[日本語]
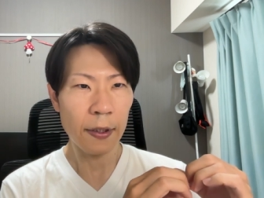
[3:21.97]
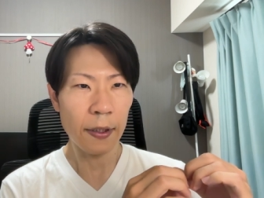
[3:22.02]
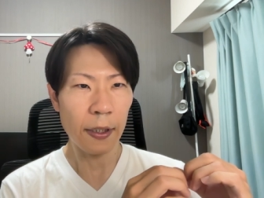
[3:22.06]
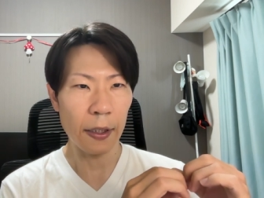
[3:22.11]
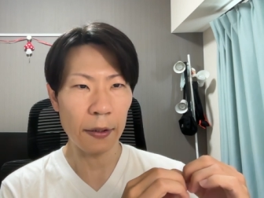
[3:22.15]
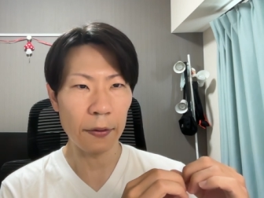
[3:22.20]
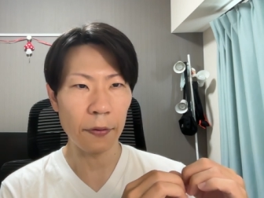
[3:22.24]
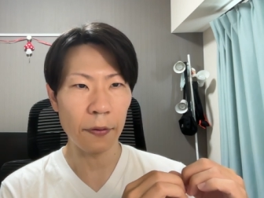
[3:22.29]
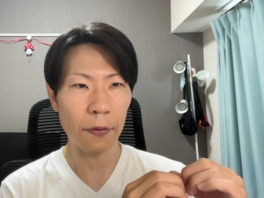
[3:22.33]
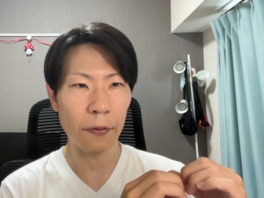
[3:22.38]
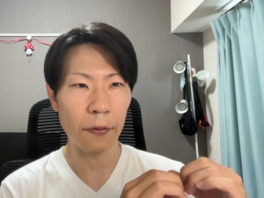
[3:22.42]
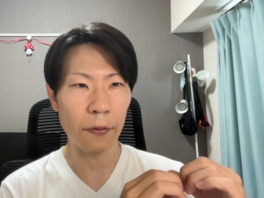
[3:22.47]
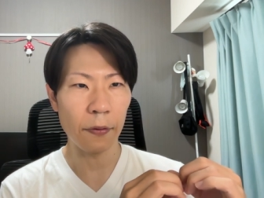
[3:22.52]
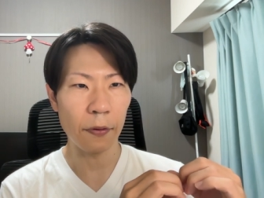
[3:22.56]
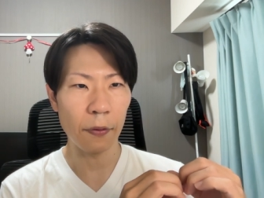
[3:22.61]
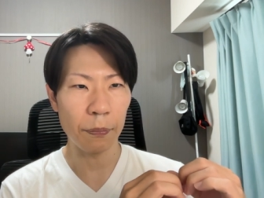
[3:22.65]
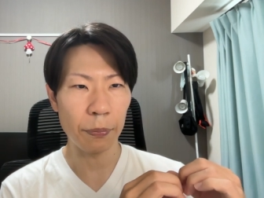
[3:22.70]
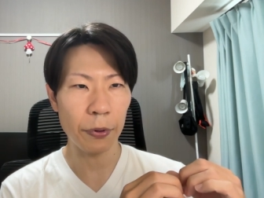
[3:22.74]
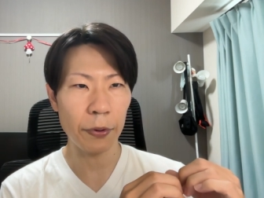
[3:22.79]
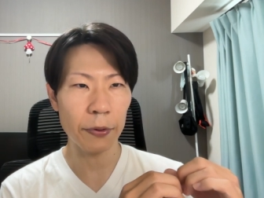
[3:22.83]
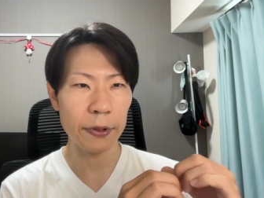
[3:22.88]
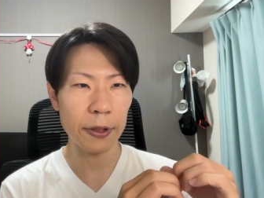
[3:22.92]
あ
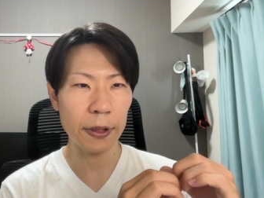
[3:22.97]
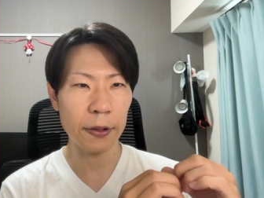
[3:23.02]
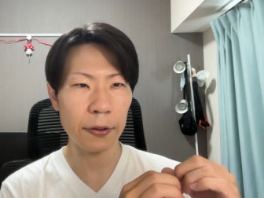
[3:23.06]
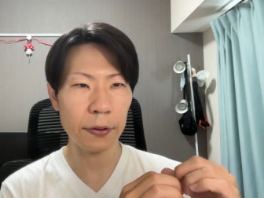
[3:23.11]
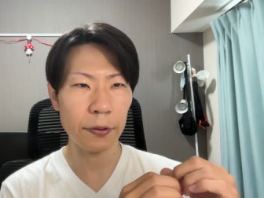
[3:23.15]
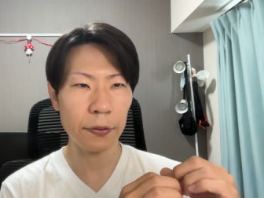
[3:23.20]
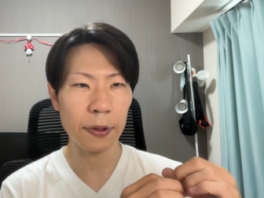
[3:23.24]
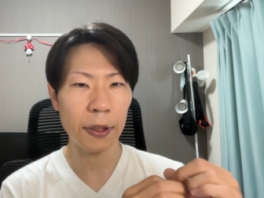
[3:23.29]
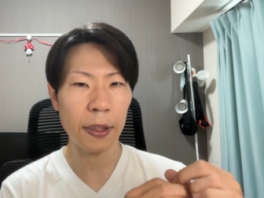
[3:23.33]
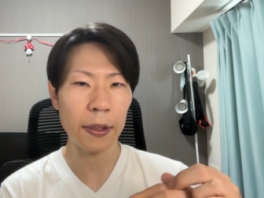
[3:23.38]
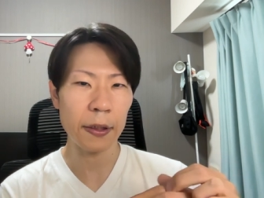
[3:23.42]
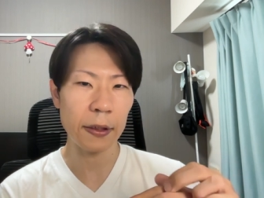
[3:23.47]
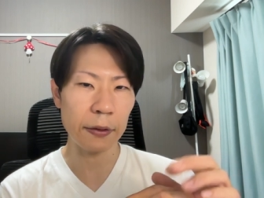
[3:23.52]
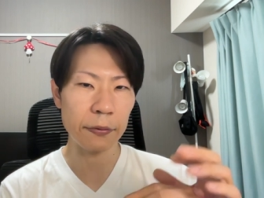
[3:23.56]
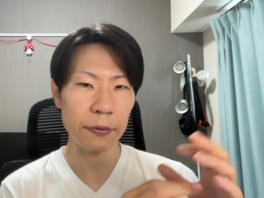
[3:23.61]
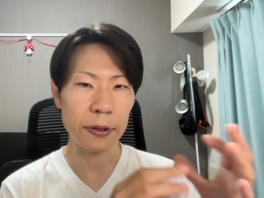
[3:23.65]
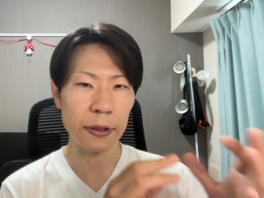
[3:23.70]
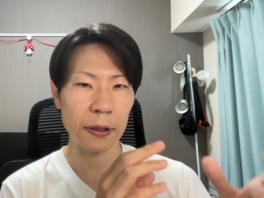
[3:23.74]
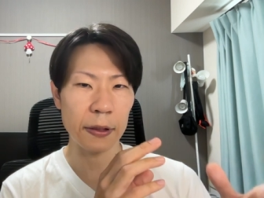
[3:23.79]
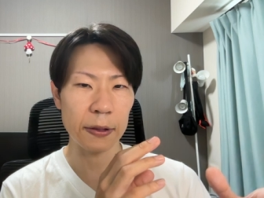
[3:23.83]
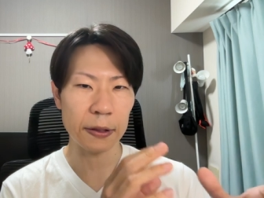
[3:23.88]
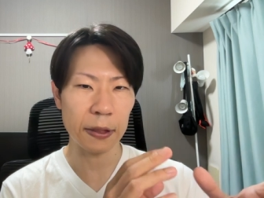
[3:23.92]
のプロジェクト単位で
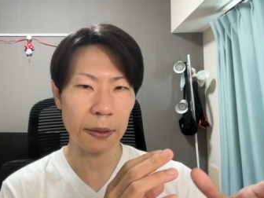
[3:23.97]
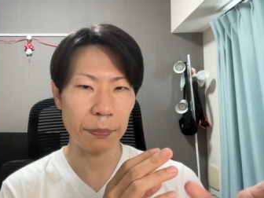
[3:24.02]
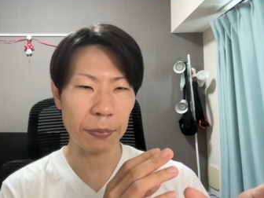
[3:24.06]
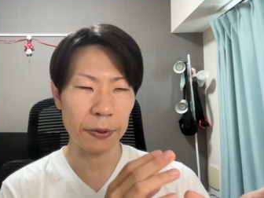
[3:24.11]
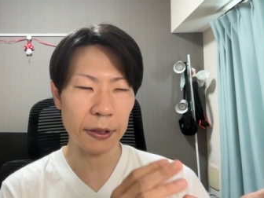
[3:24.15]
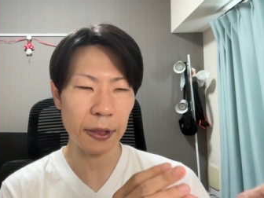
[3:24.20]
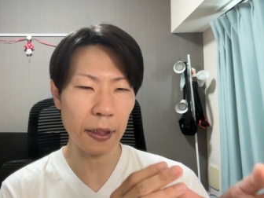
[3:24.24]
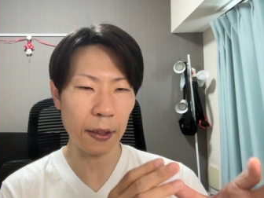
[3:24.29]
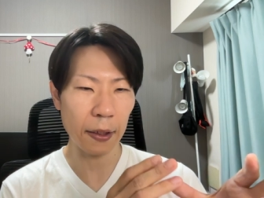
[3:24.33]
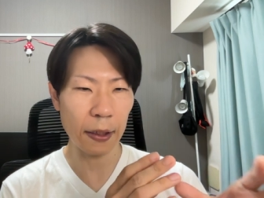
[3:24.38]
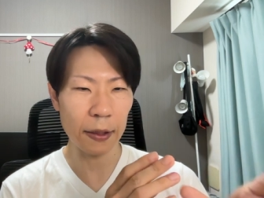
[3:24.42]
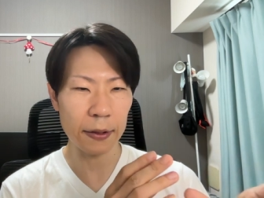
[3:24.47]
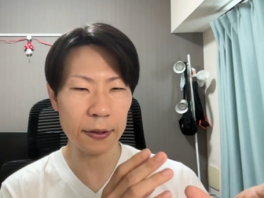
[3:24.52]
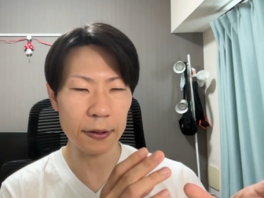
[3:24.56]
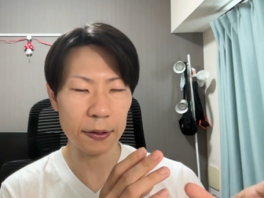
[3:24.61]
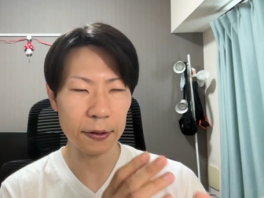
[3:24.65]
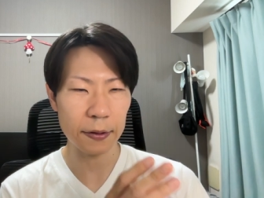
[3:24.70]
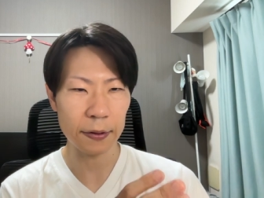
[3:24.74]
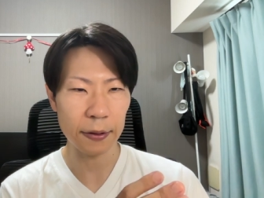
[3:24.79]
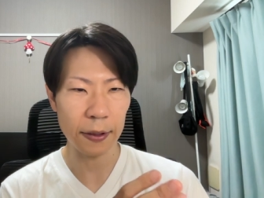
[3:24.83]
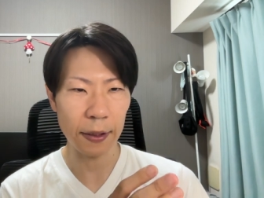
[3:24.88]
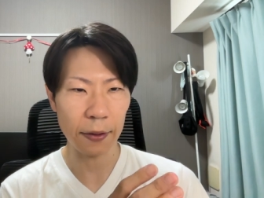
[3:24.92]
フリーランスでやっぱ参加す
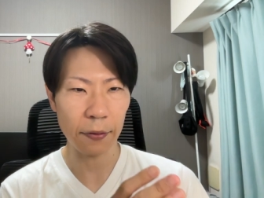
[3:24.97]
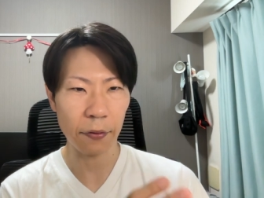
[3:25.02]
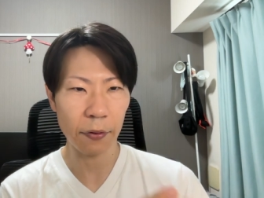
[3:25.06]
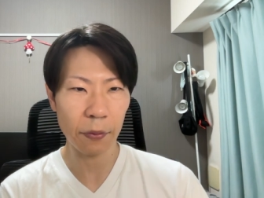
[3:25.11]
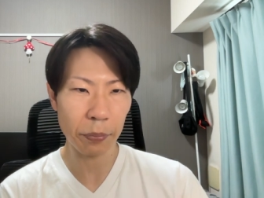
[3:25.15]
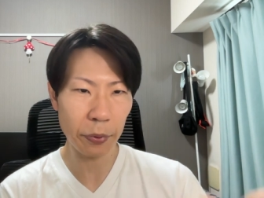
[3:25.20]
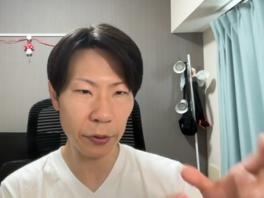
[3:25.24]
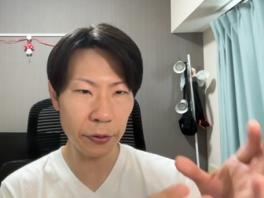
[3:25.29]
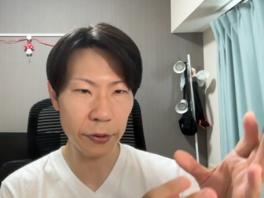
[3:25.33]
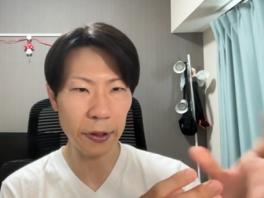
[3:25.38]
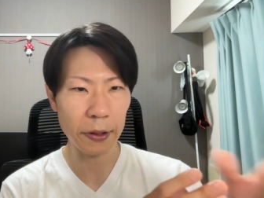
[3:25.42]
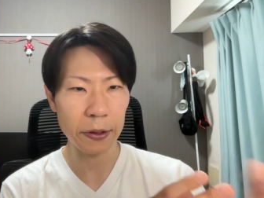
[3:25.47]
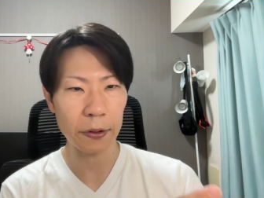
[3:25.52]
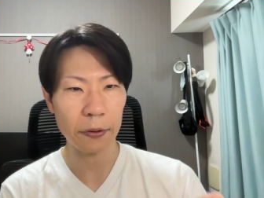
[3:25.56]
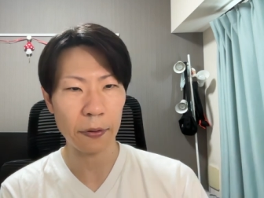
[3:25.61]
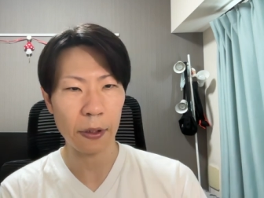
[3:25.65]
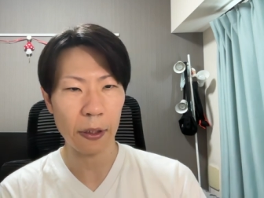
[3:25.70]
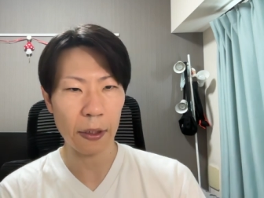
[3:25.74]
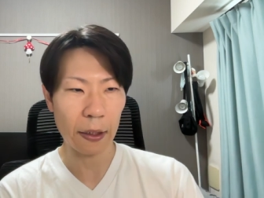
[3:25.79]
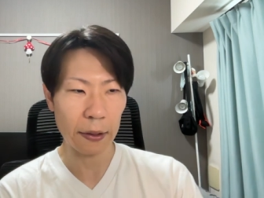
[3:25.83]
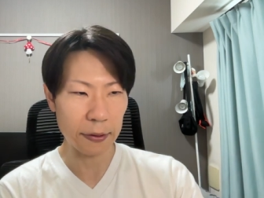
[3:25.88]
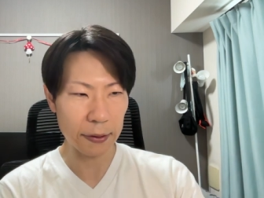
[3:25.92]
るんでこのプロジェクト
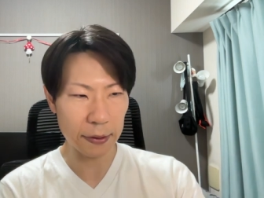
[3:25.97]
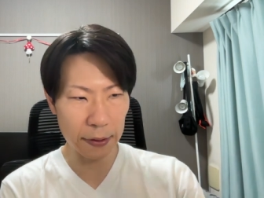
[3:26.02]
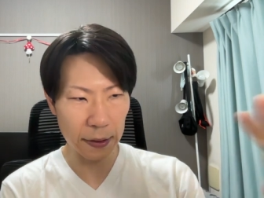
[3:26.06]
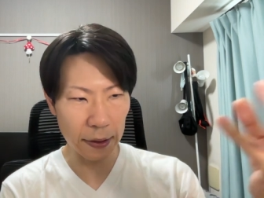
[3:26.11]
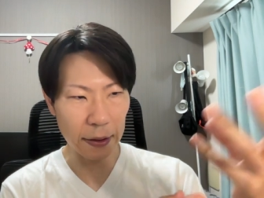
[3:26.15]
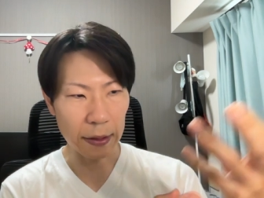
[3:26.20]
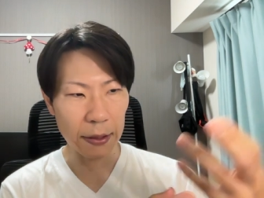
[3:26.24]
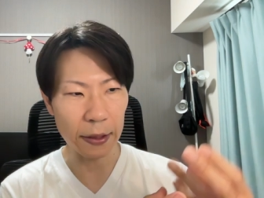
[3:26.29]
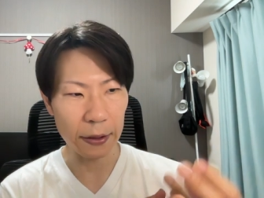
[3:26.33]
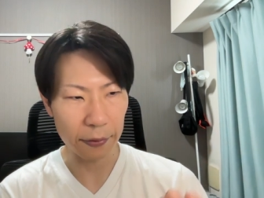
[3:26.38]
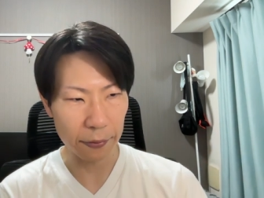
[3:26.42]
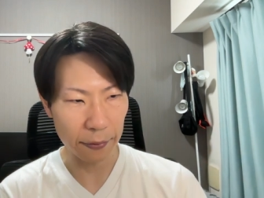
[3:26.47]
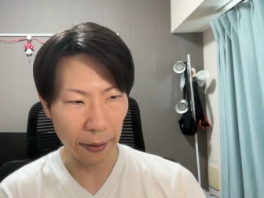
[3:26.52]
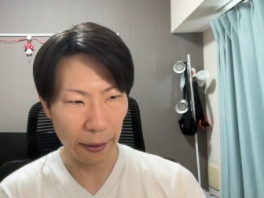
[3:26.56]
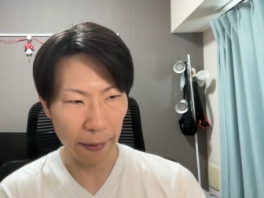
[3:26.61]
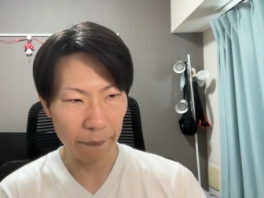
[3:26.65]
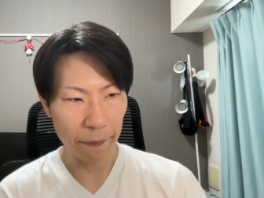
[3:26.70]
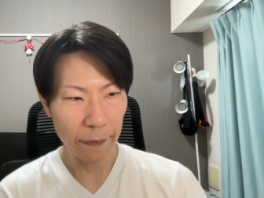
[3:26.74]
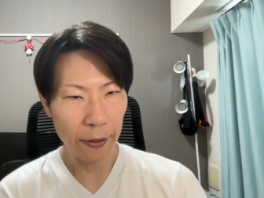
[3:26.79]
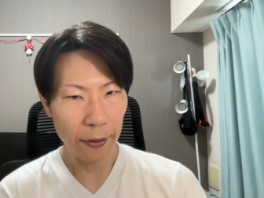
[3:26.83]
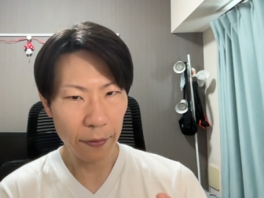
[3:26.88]
から月いくら